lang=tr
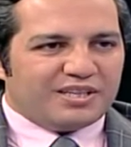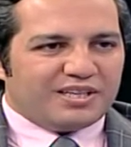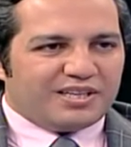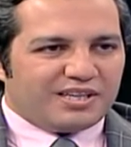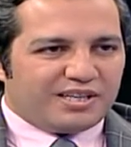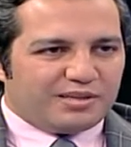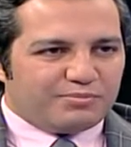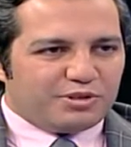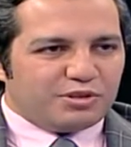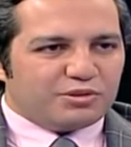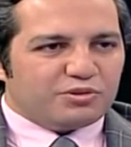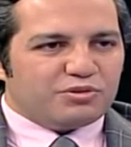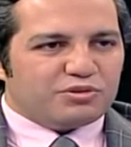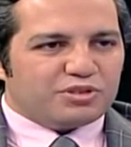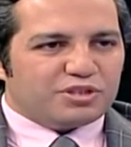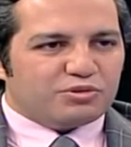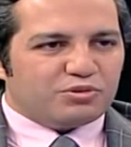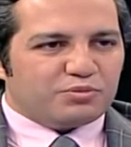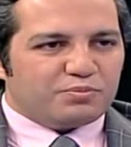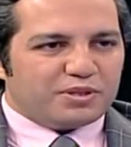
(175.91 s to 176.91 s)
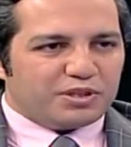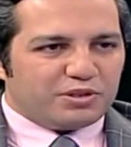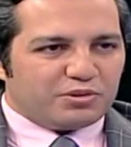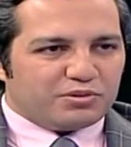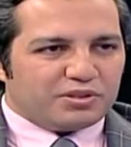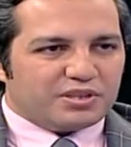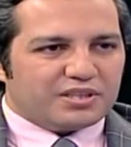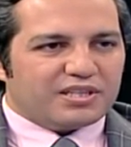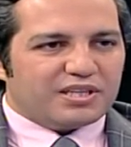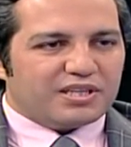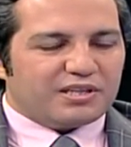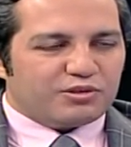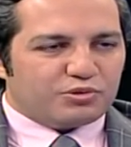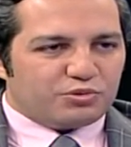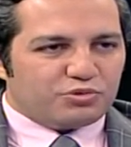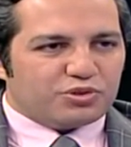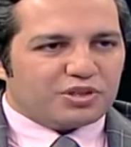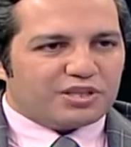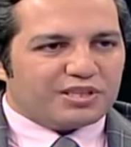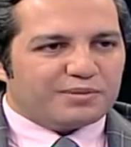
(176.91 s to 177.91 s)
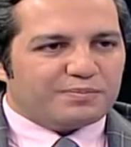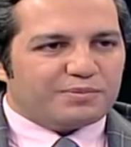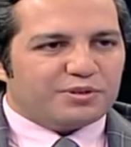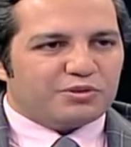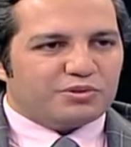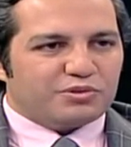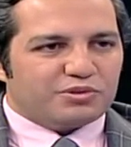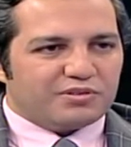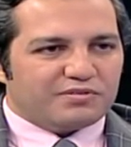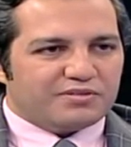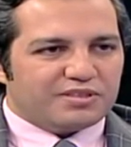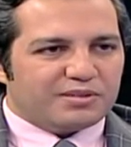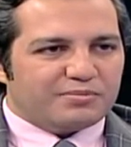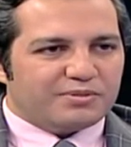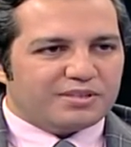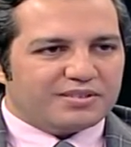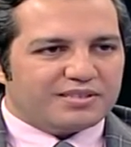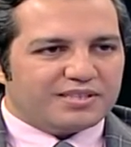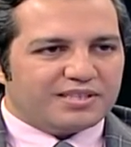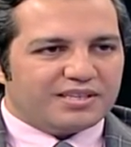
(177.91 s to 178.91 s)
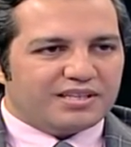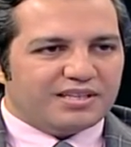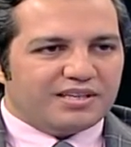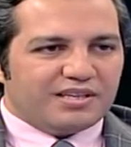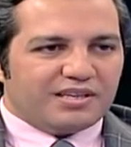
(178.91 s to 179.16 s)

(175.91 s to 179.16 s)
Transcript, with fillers: hamilelik öncesi o periyotta 2 aylık 3 aylık periyotta verebilirsek